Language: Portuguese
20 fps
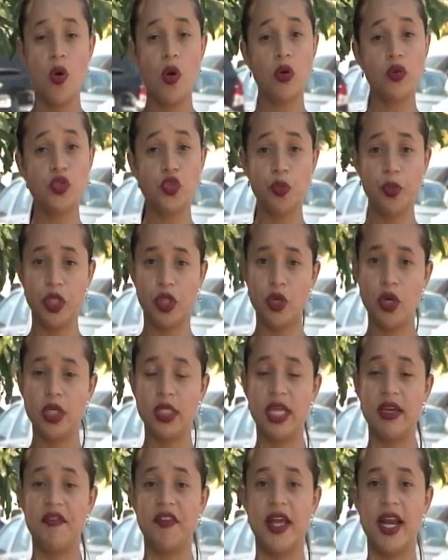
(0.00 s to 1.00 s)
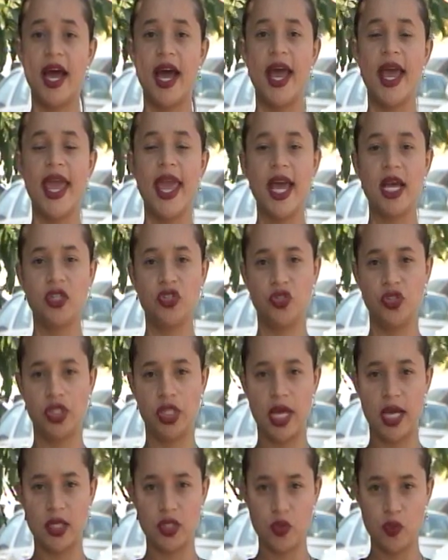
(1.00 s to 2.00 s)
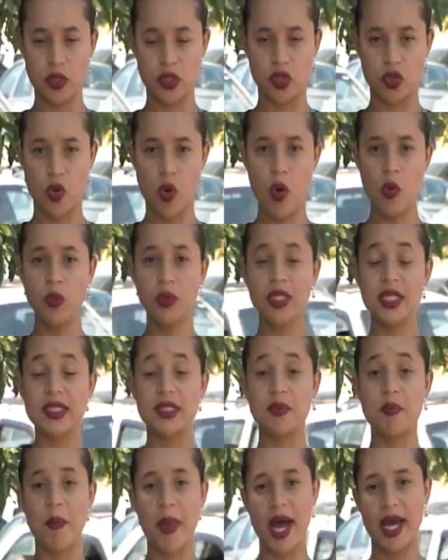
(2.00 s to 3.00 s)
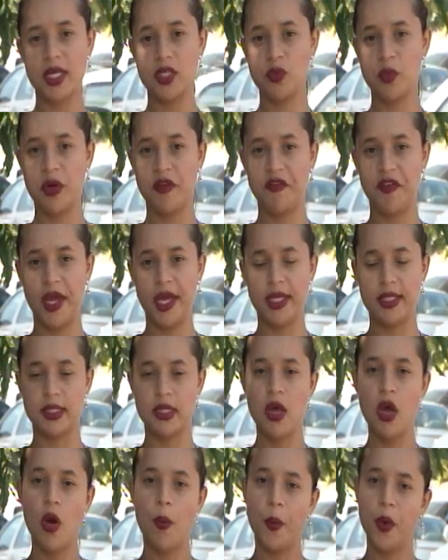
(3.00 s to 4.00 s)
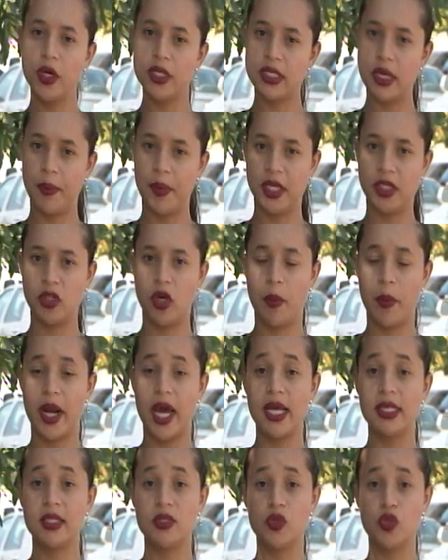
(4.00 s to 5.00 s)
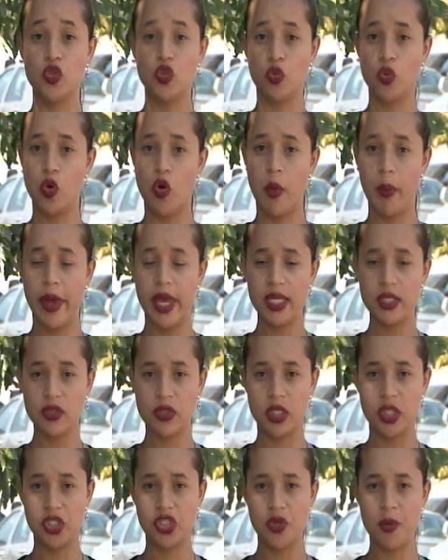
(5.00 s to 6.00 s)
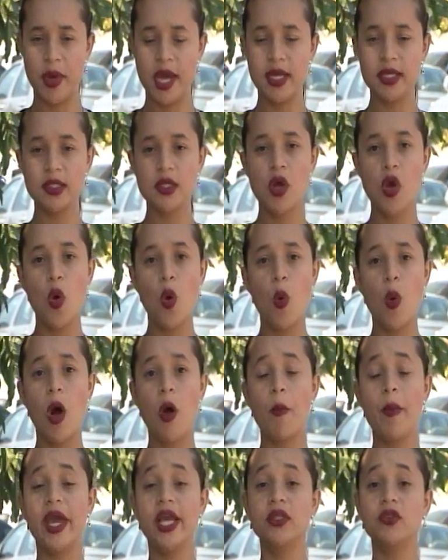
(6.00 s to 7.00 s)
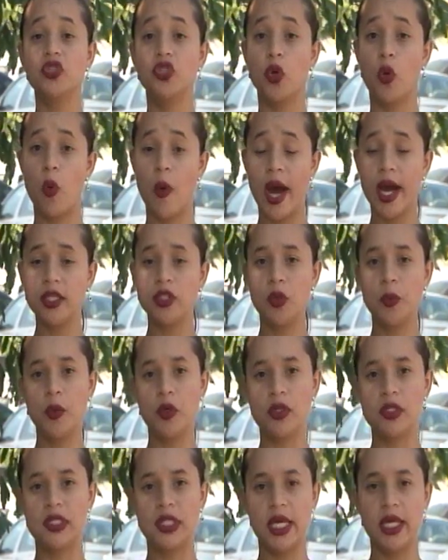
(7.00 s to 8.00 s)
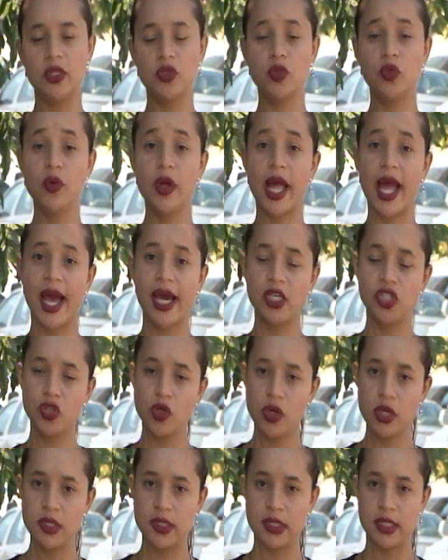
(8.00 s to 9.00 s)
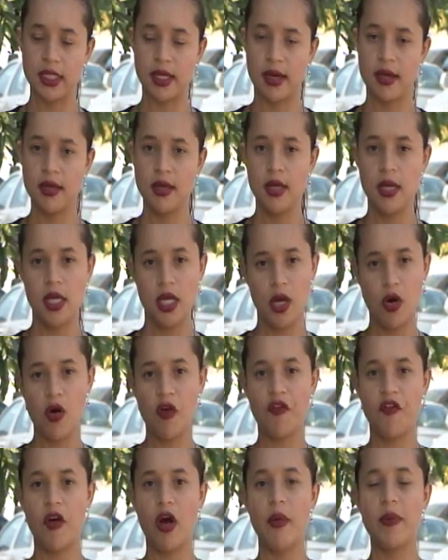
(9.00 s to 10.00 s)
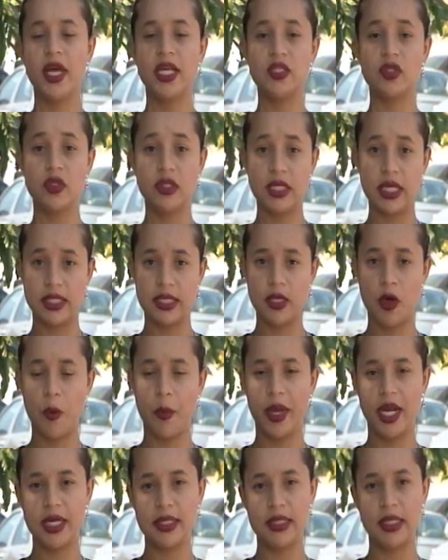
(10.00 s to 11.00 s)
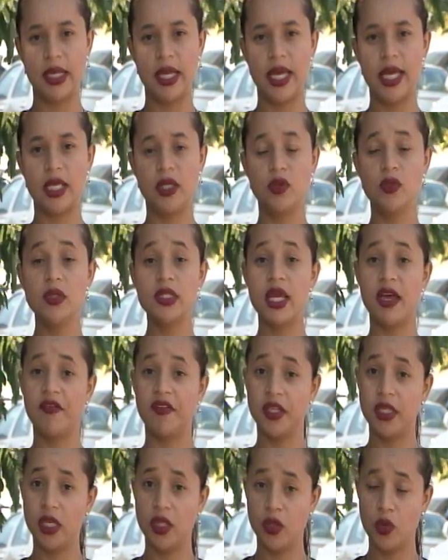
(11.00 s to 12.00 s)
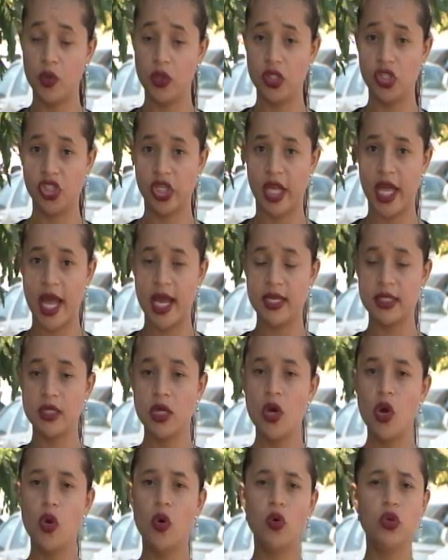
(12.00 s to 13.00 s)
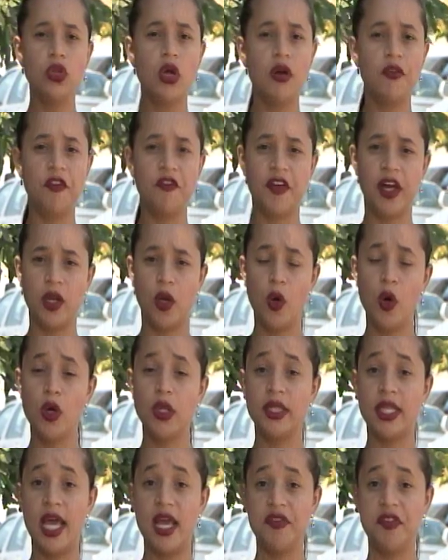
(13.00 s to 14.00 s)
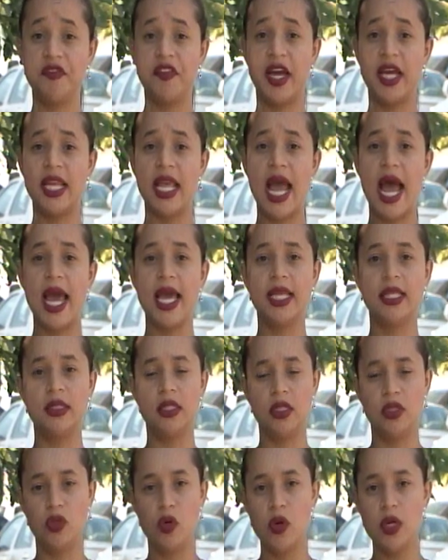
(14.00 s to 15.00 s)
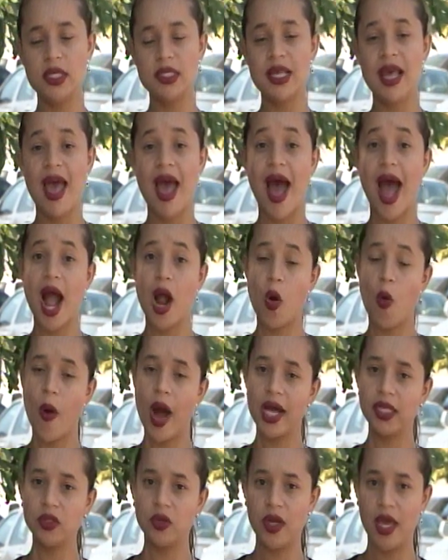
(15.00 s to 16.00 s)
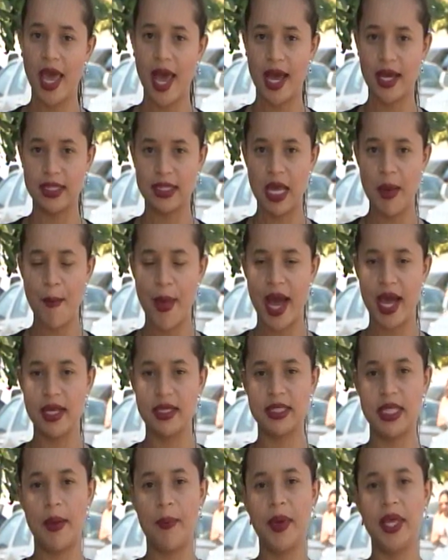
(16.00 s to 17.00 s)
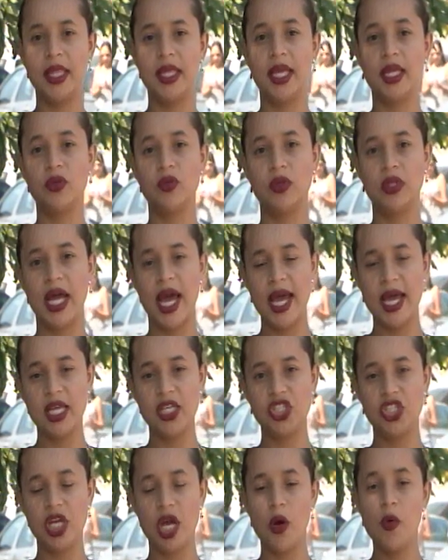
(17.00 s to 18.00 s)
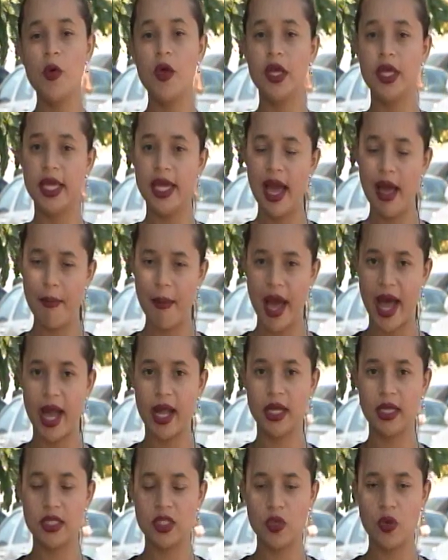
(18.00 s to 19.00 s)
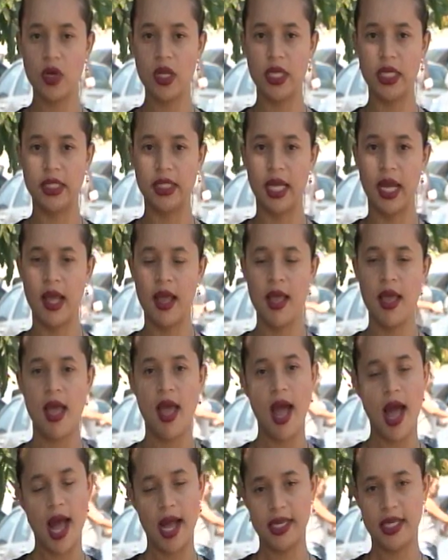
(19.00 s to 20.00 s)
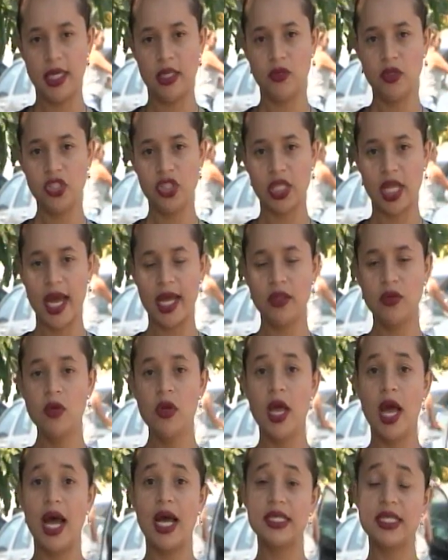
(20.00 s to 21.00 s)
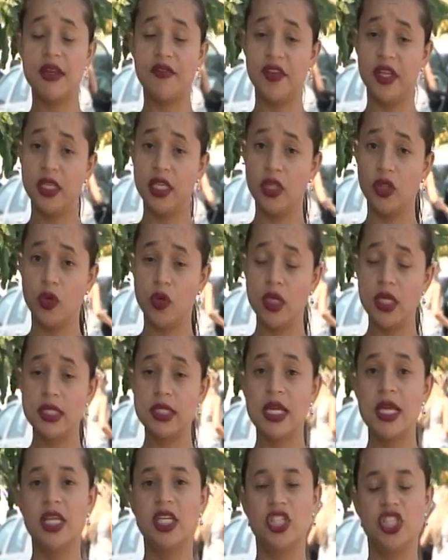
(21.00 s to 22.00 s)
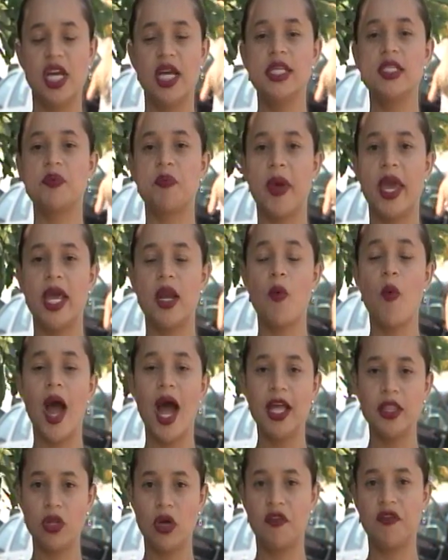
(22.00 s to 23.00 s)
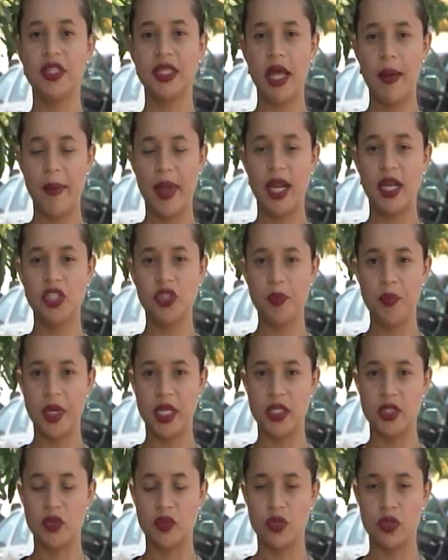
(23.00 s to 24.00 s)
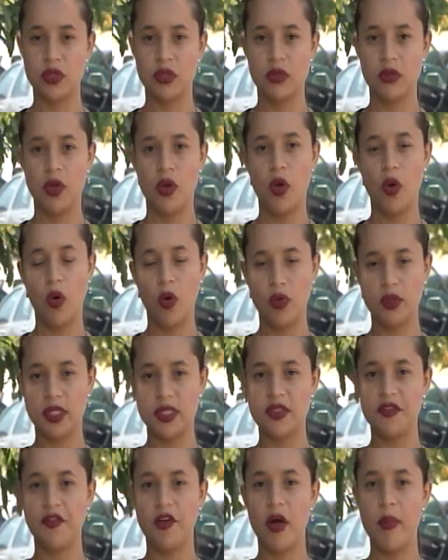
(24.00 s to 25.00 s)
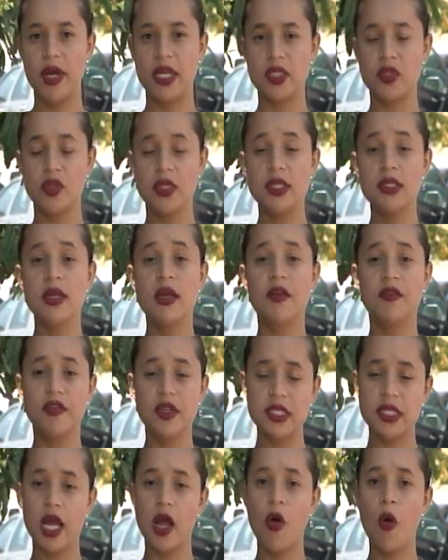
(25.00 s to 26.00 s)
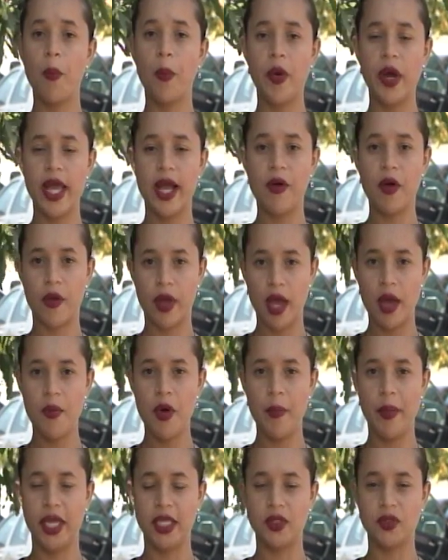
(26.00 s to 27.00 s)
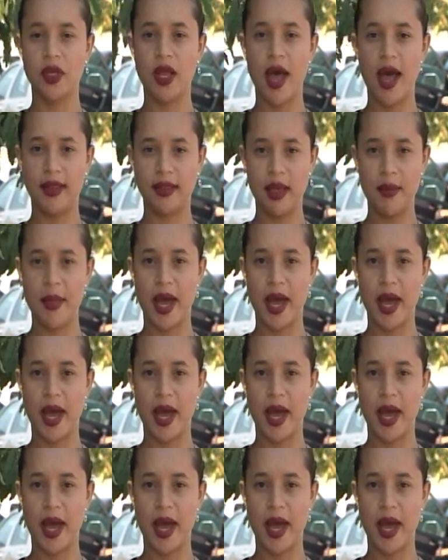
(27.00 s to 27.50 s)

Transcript: consumidor deverá reajustar suas contas mais uma vez, pois a Petrobras anunciou no começo deste mês um aumento de 4% no gás de cozinha. E conforme a Associação Brasileira dos Revendedores de Gás, o novo valor deve variar entre R$ 2 a R$ reais a mais, dependendo da região e a marca escolhida. Aqui no estado, as revendedoras já esperam a nova tabela de preços. Outras informações você acompanha a qualquer momento. Até